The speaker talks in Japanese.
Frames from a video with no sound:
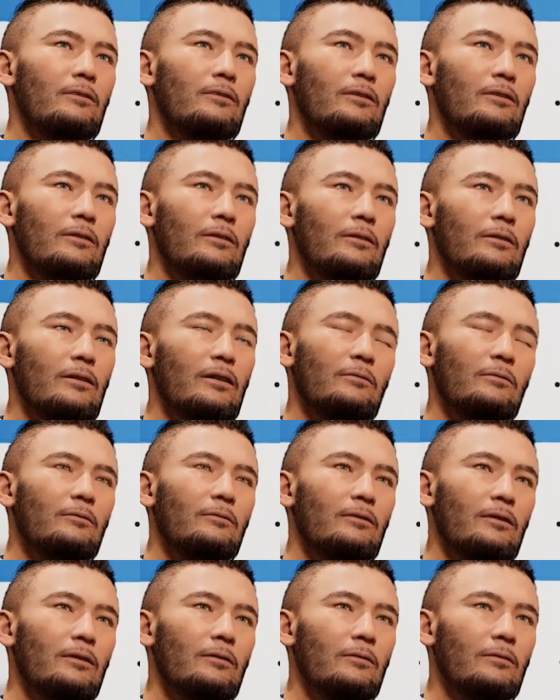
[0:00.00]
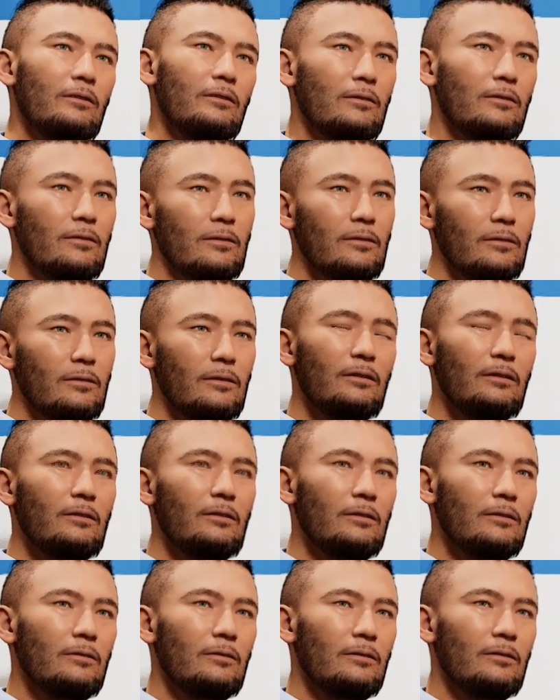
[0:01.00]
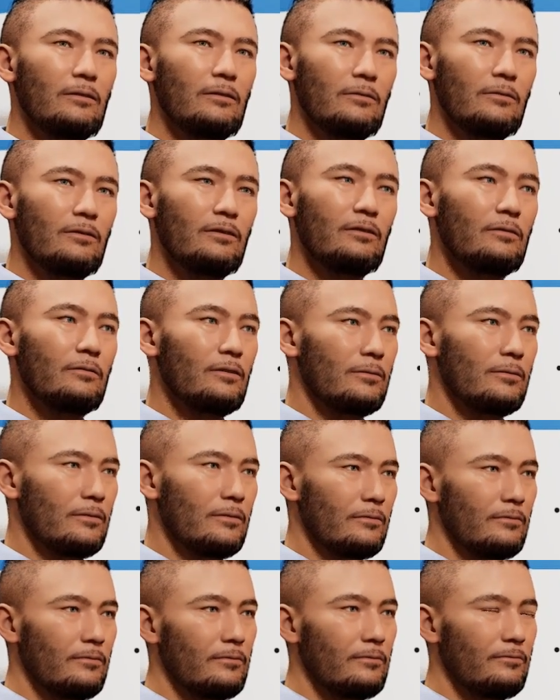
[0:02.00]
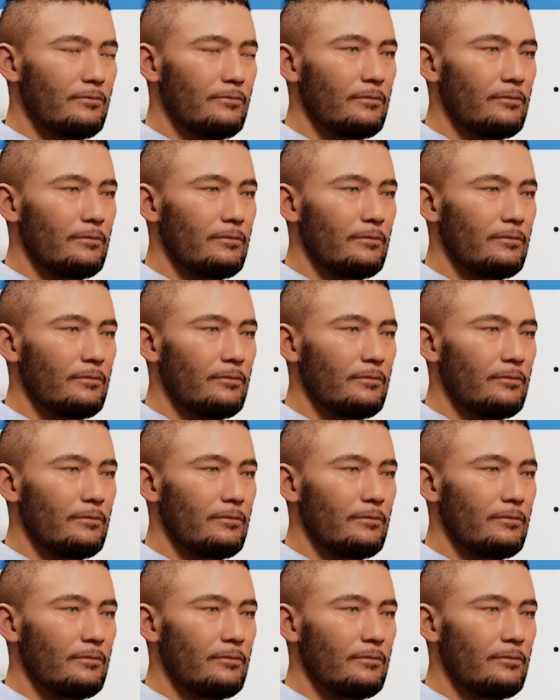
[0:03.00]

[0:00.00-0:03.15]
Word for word: そういった外部制御に、えー、対応しております。